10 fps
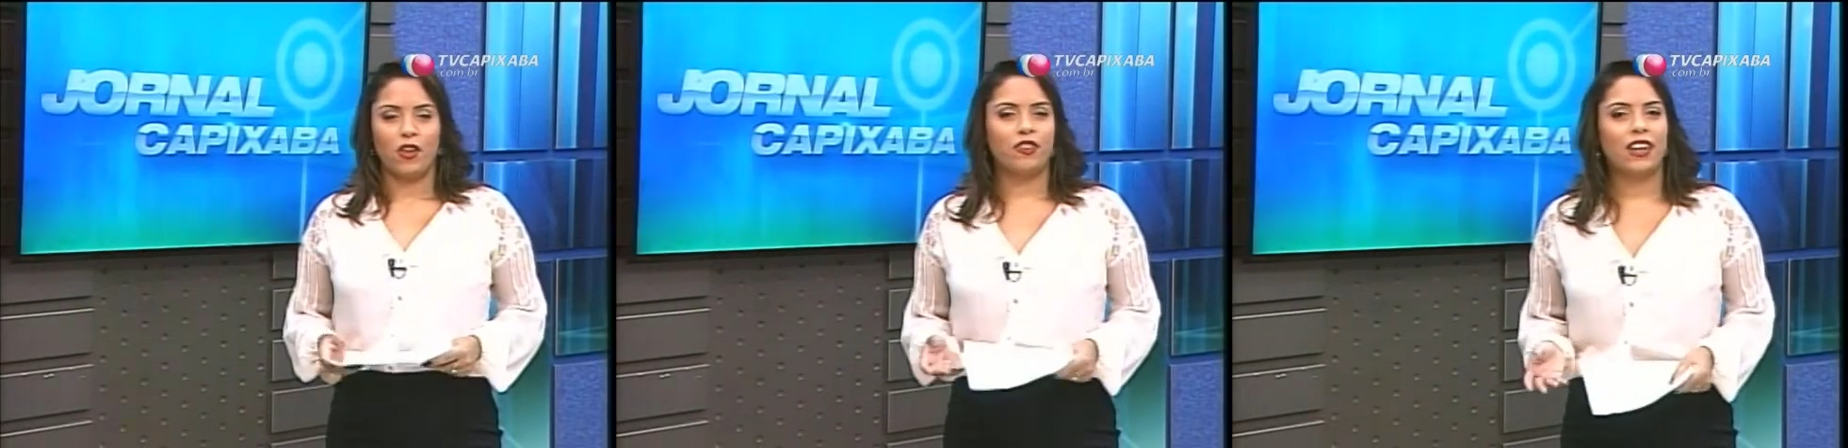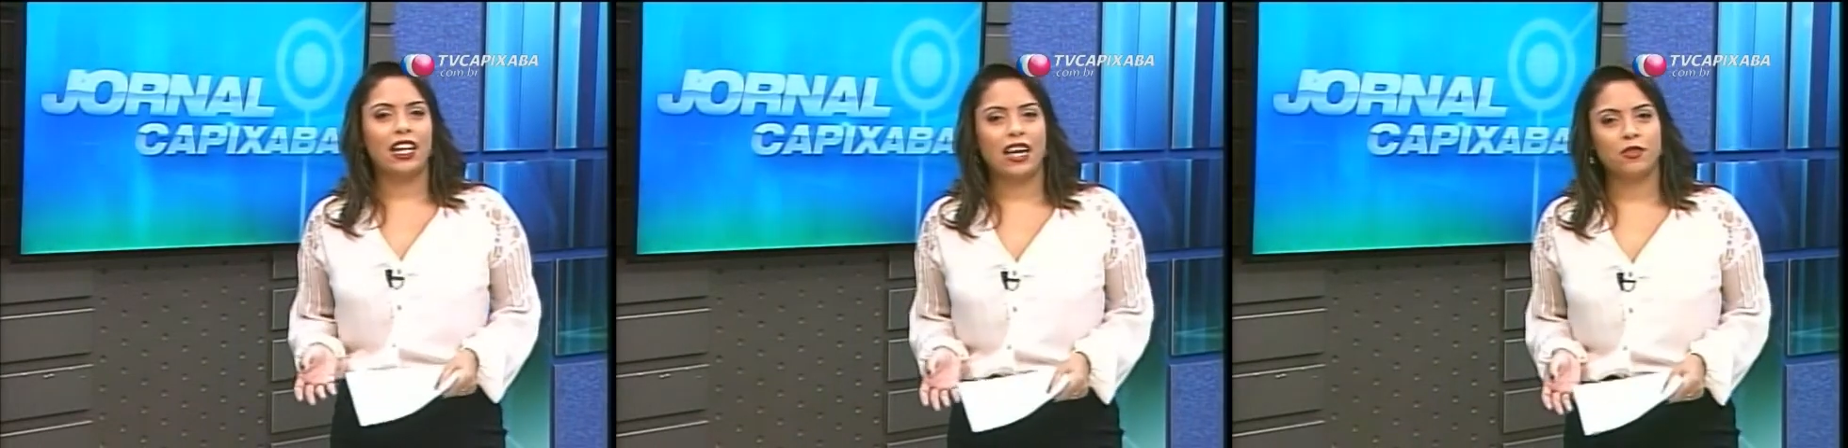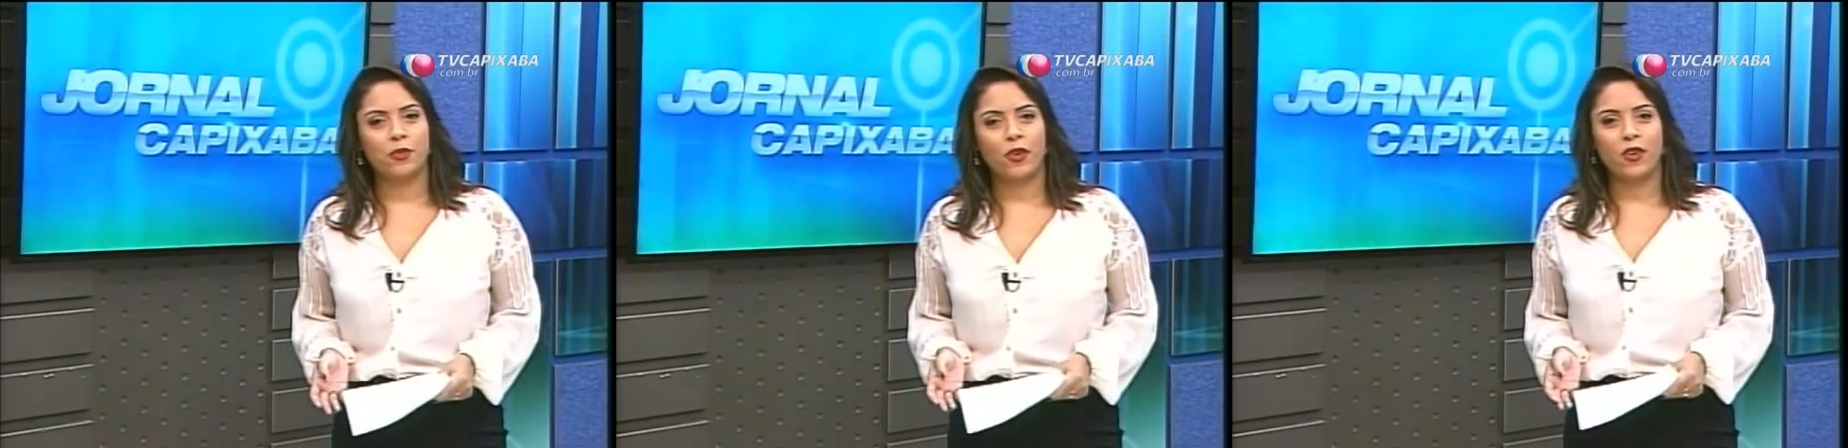
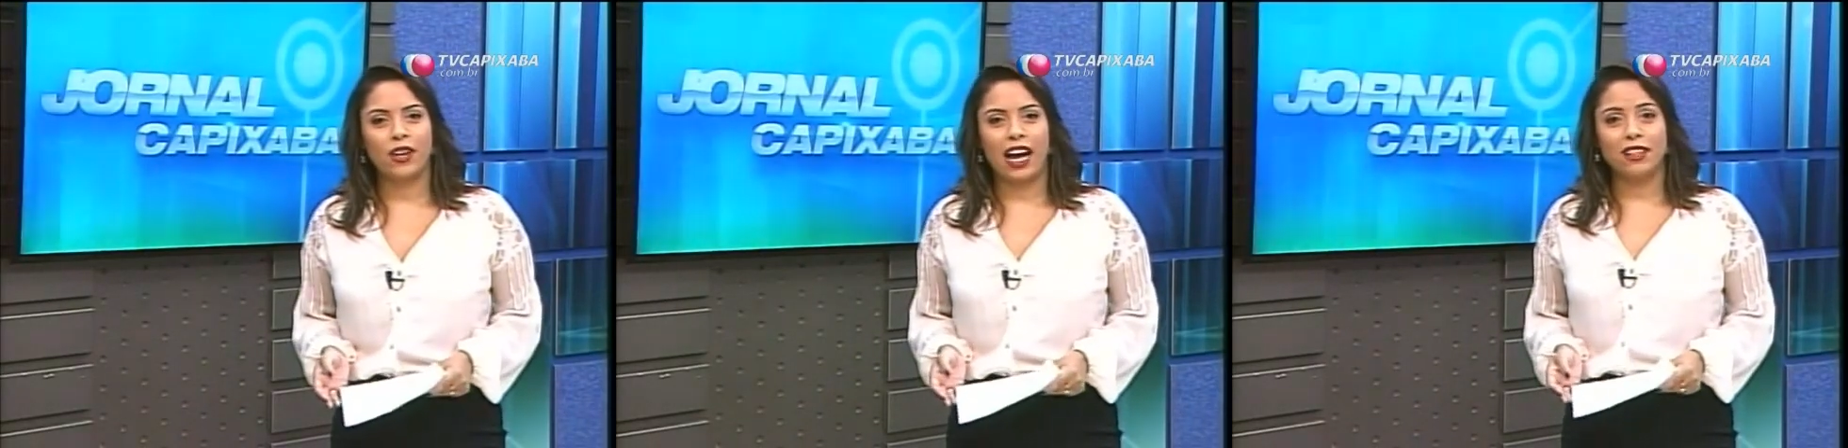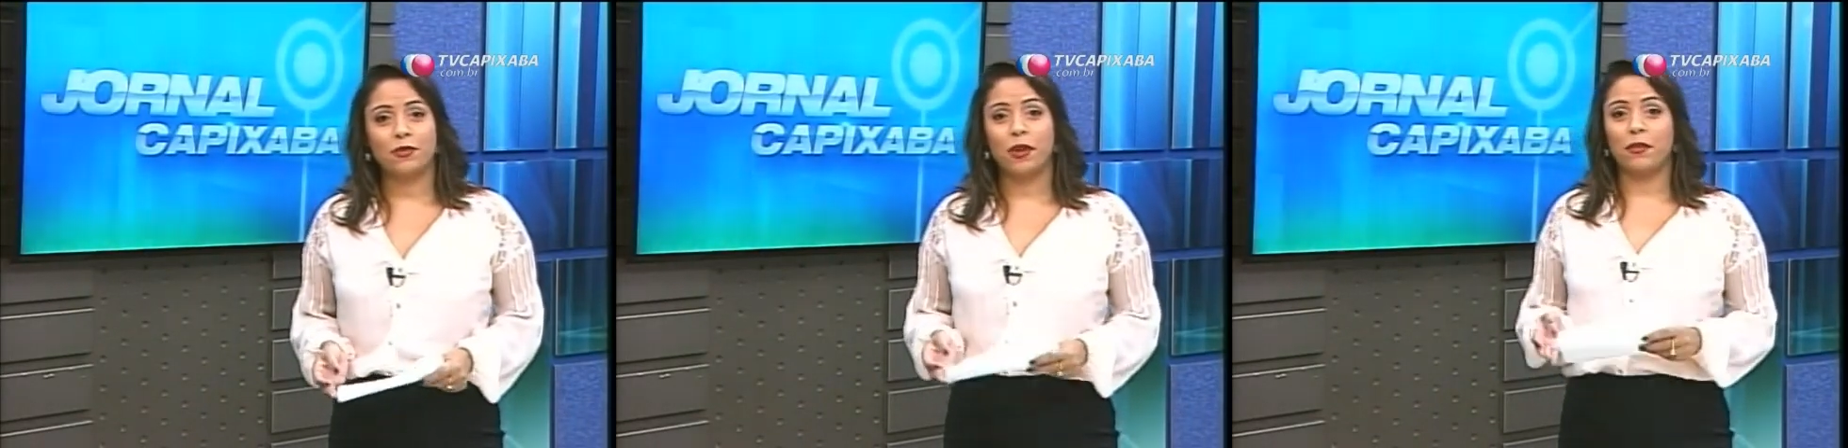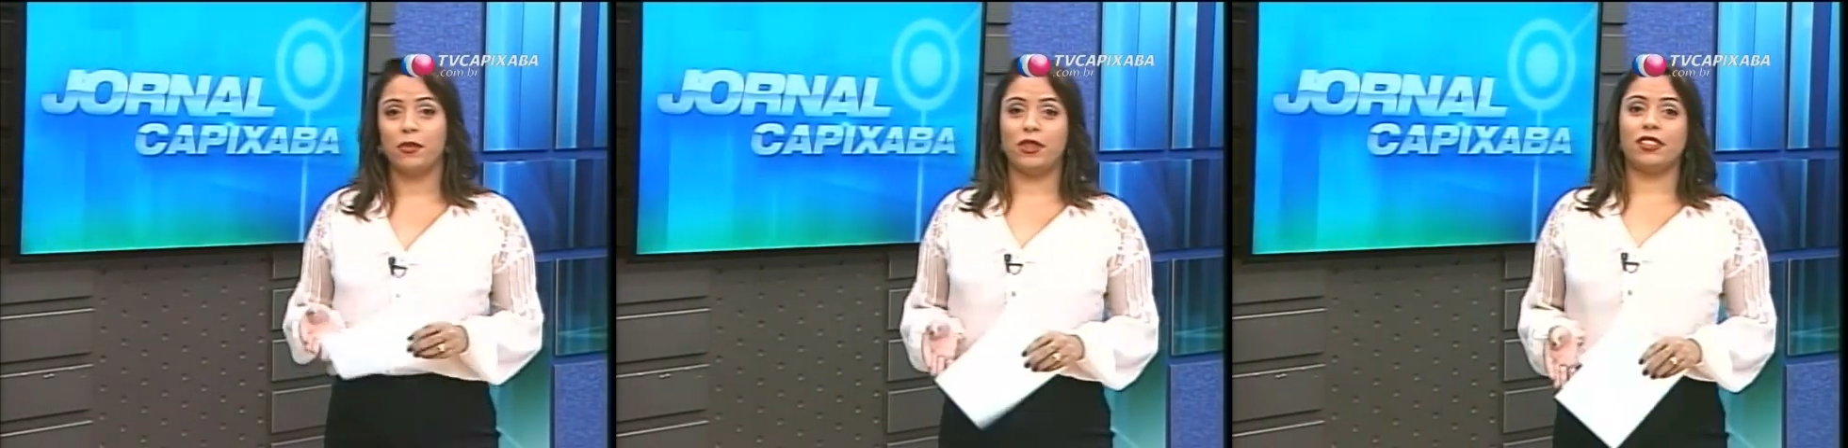feriado prolongado para
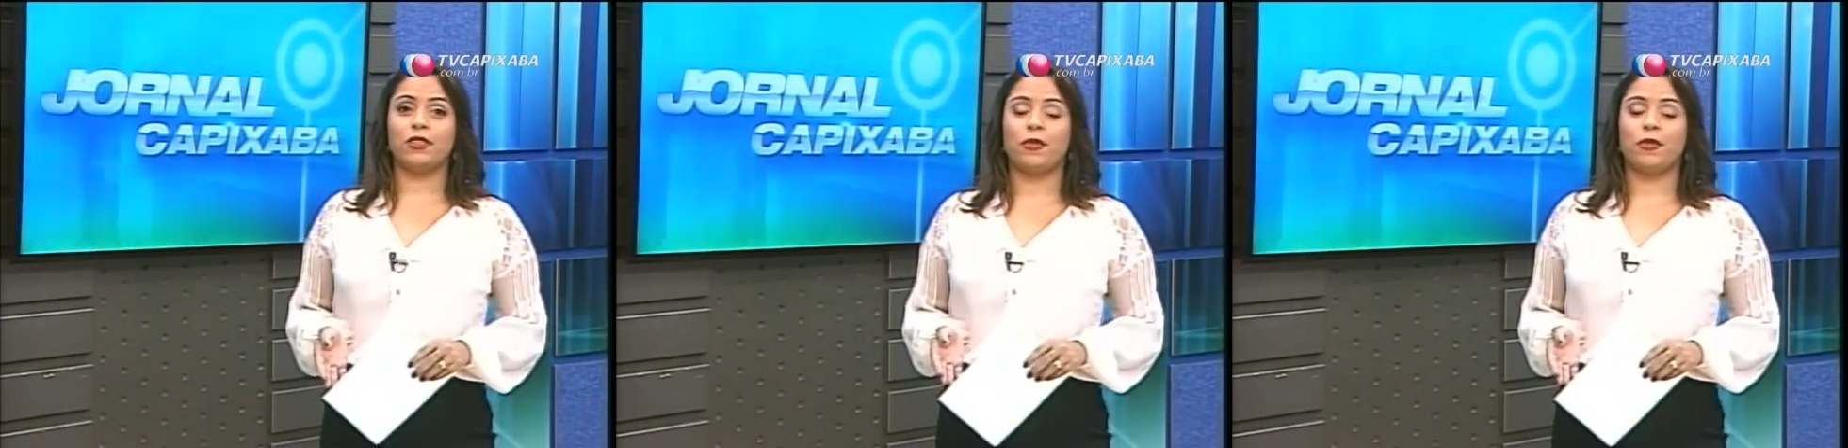muitas